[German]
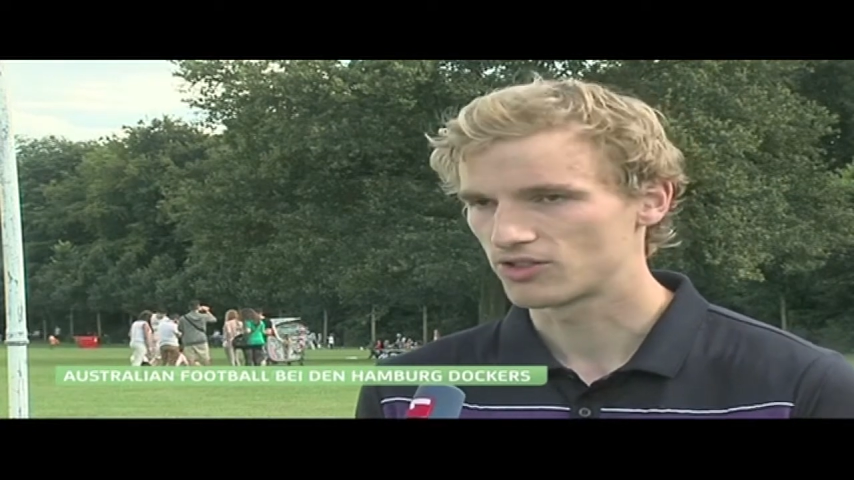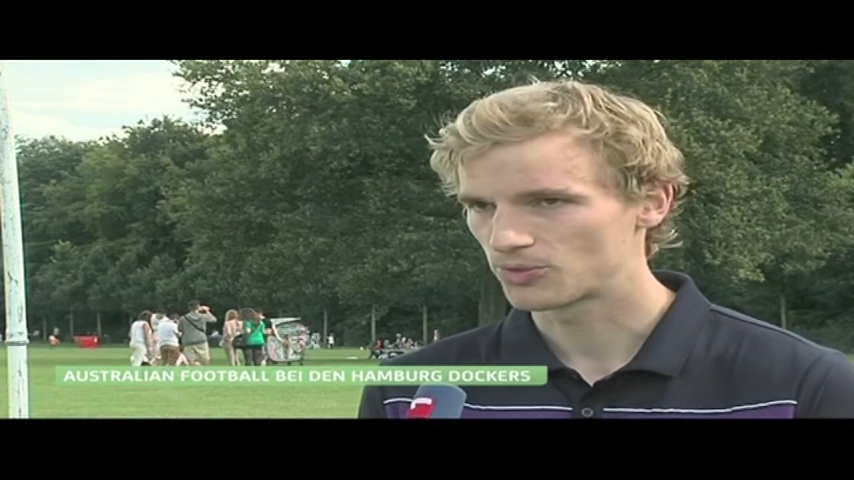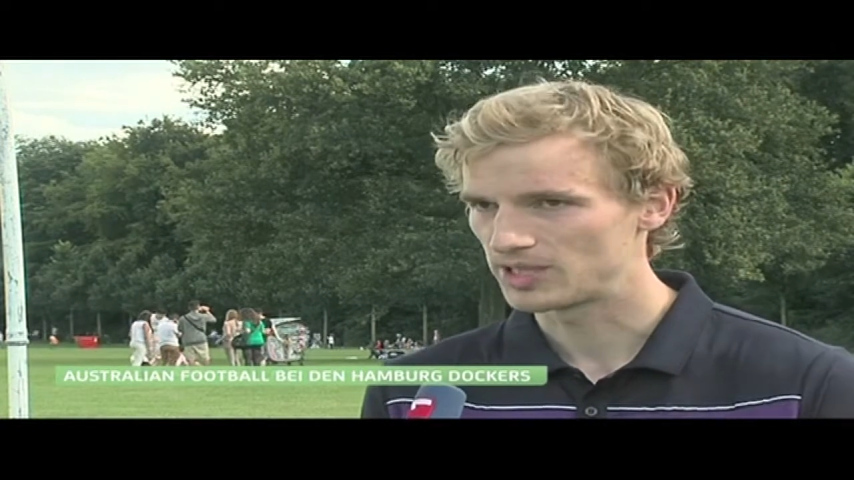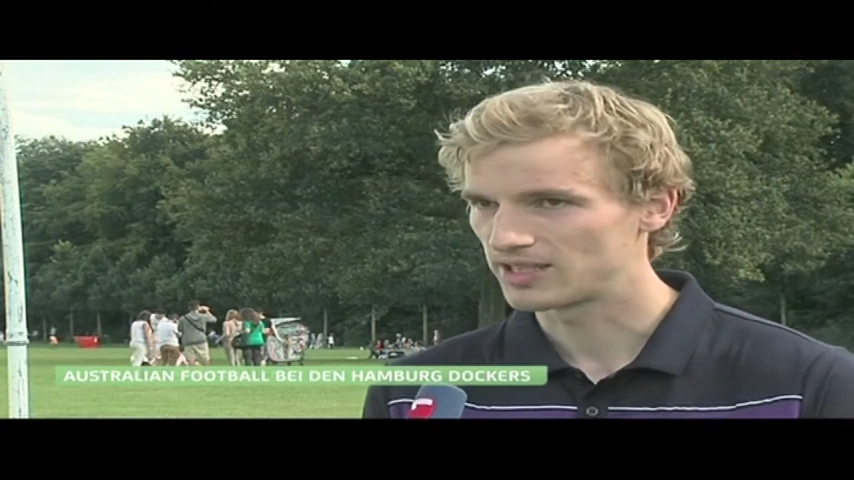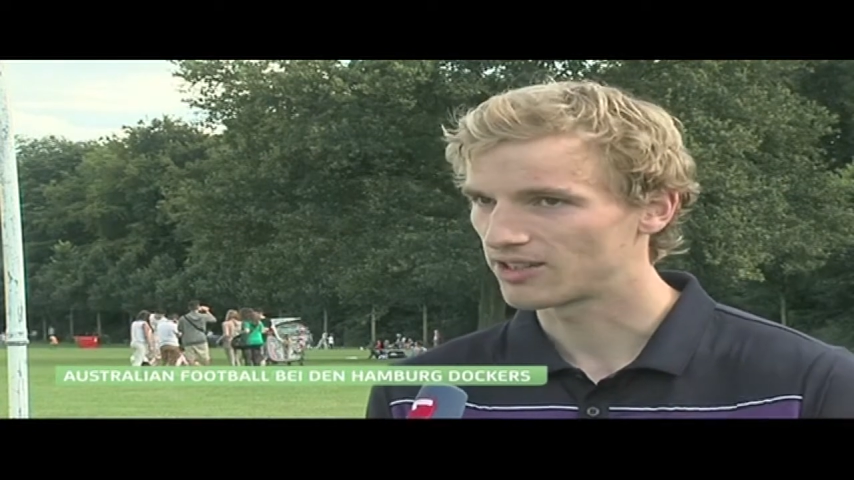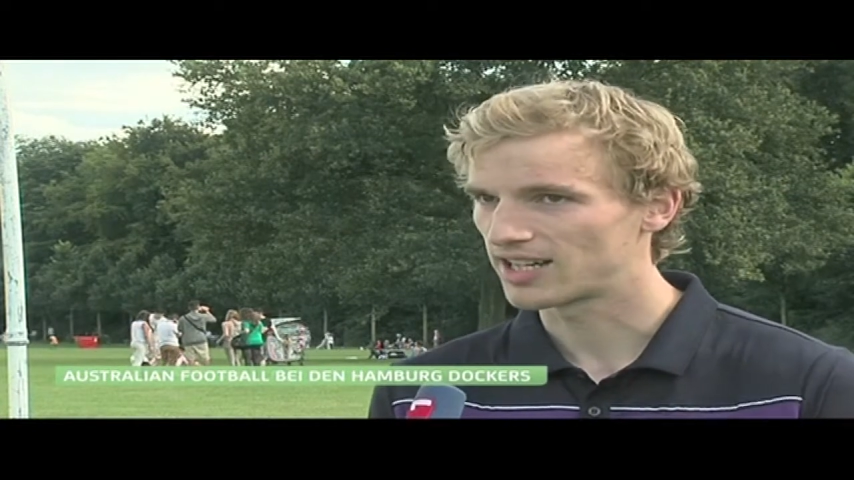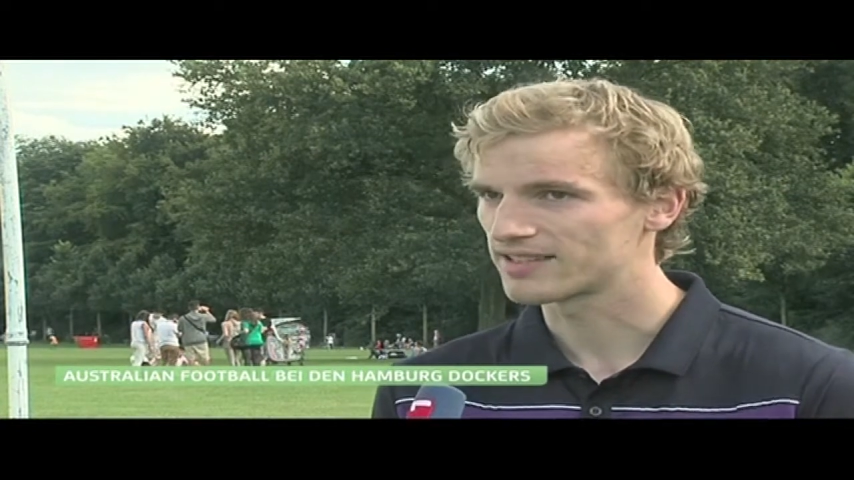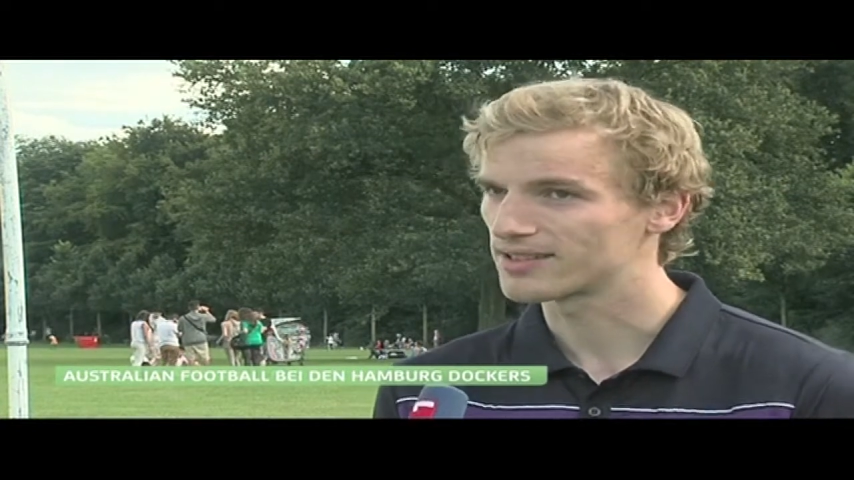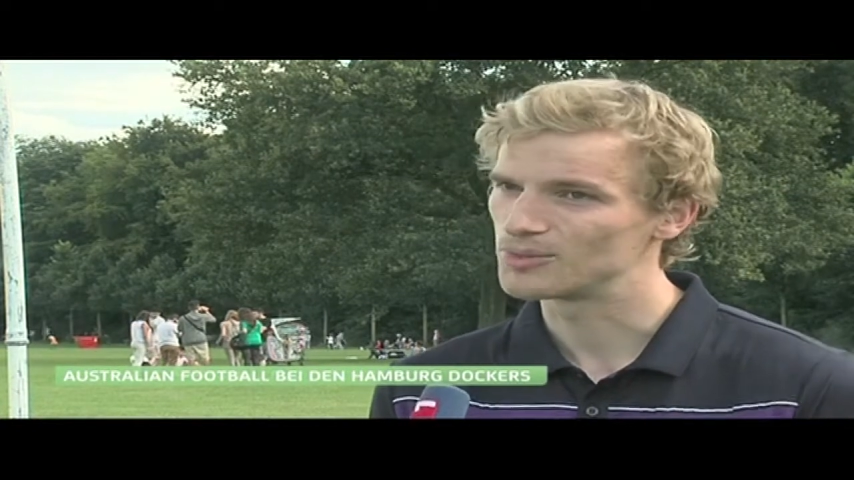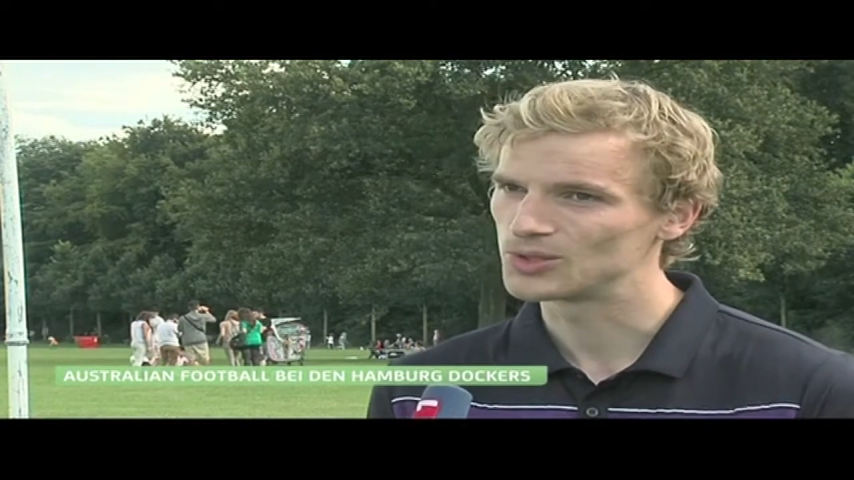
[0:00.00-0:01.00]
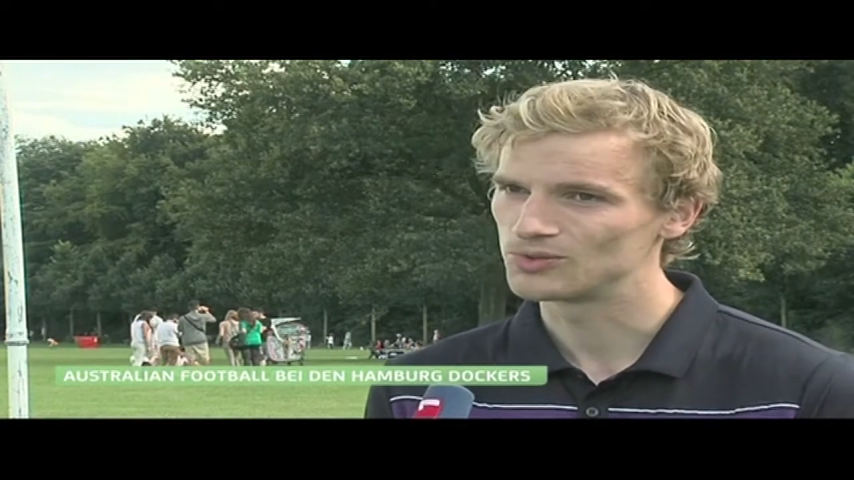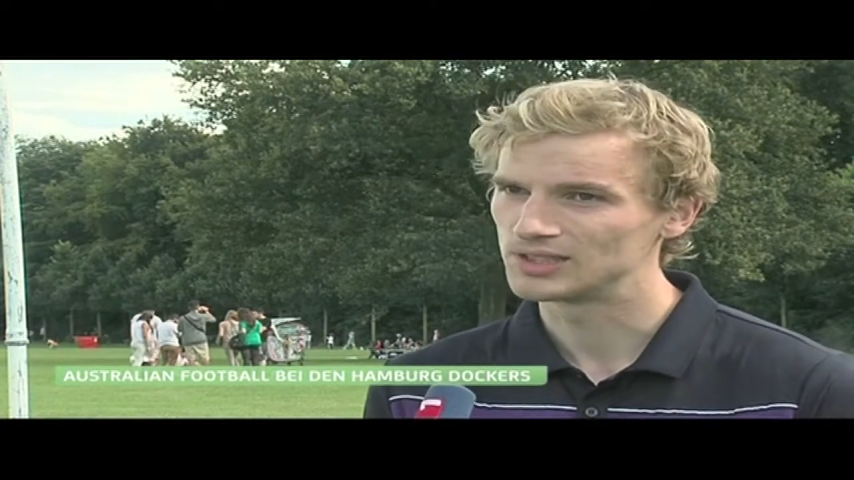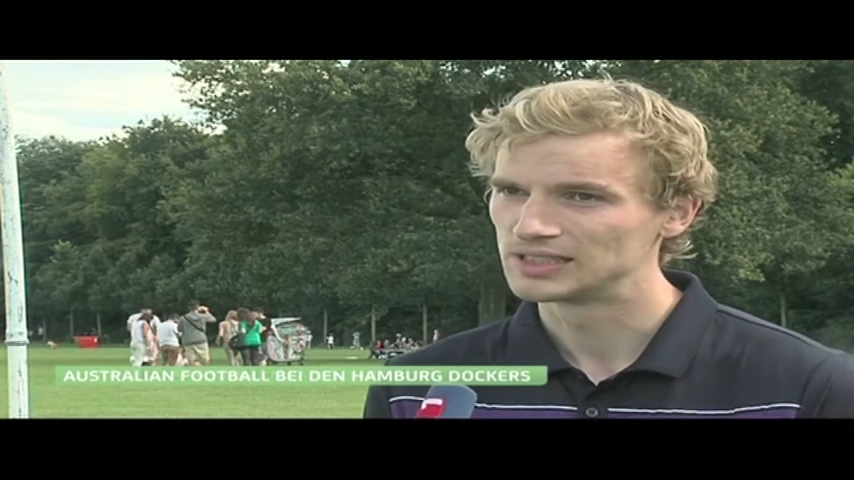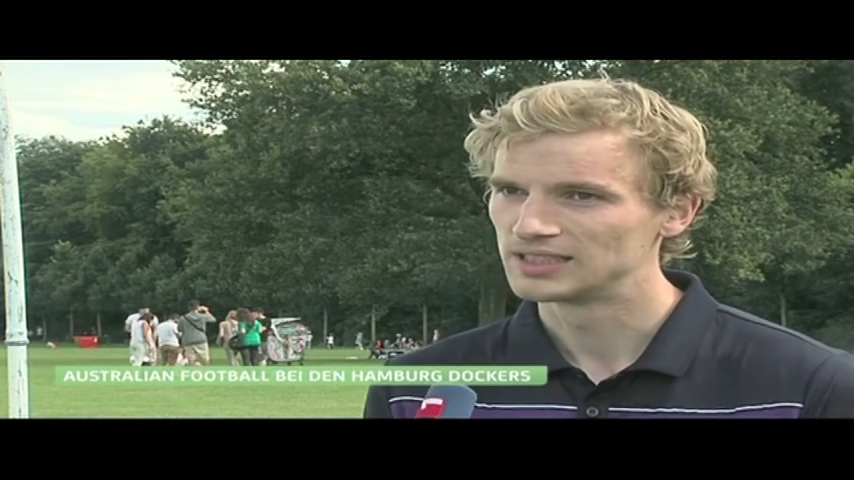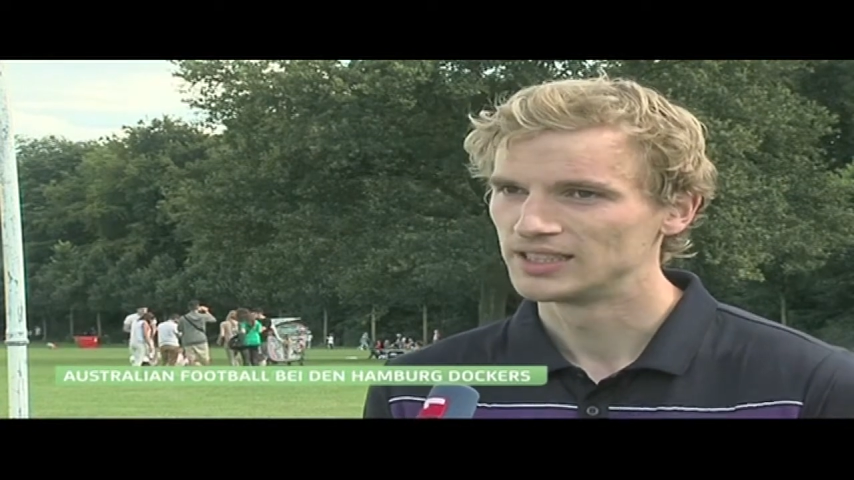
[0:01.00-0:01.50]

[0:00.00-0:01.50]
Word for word: Und das Spiel dauert 80 Minuten.